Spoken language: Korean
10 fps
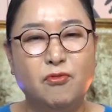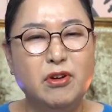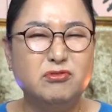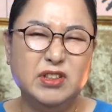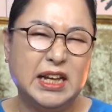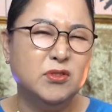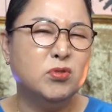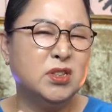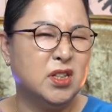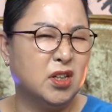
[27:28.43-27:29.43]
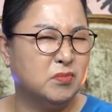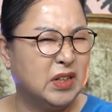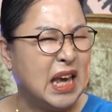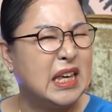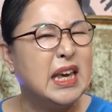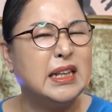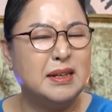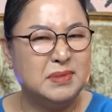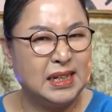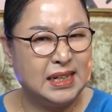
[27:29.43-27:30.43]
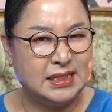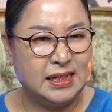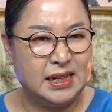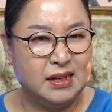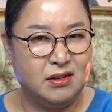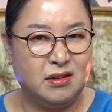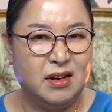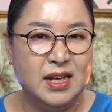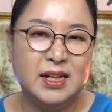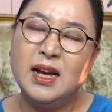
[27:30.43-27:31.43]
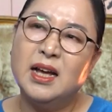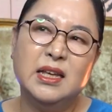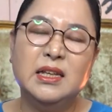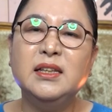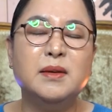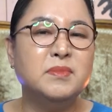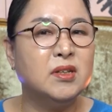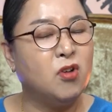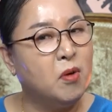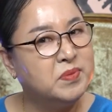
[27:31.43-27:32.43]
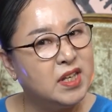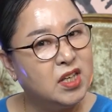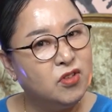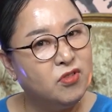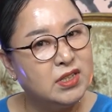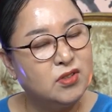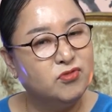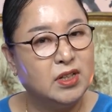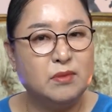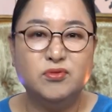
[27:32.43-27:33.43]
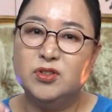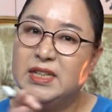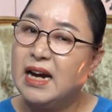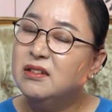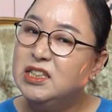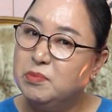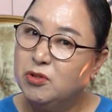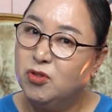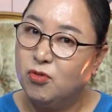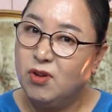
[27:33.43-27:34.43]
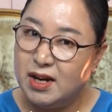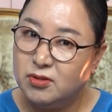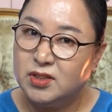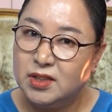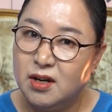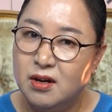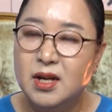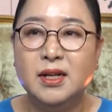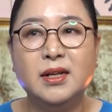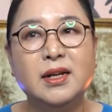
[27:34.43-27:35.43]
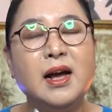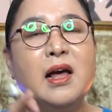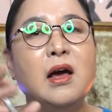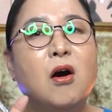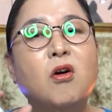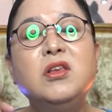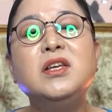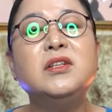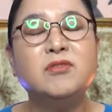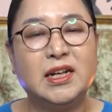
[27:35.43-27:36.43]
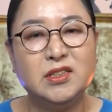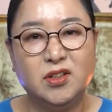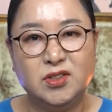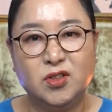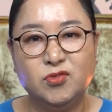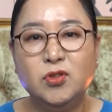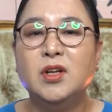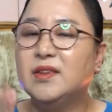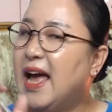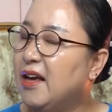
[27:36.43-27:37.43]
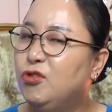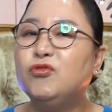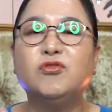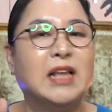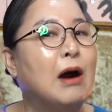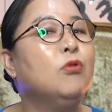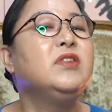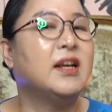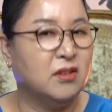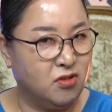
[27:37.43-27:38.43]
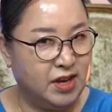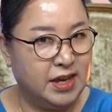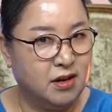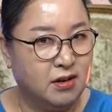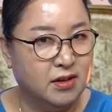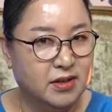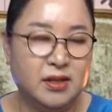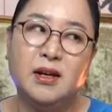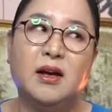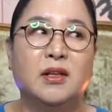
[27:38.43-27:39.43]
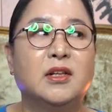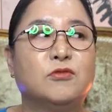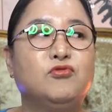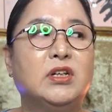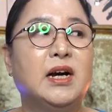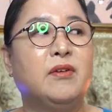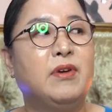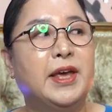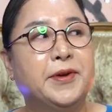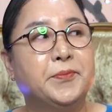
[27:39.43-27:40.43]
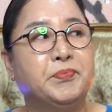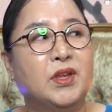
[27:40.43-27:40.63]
왜 우리 냉동실 열으면 쾌쾌한 뭐 냄새 나잖아요. 네, 맞아요, 냄새. 그러니까 이 냄새 냄새를 없애기 위해서 우리가 무슨 약을 집어넣어놓고 하거든요. 네. 그러니까 얼리는 과정에서도 다 균은 나온다는 거예요. 그러니까 어. 우리가 왜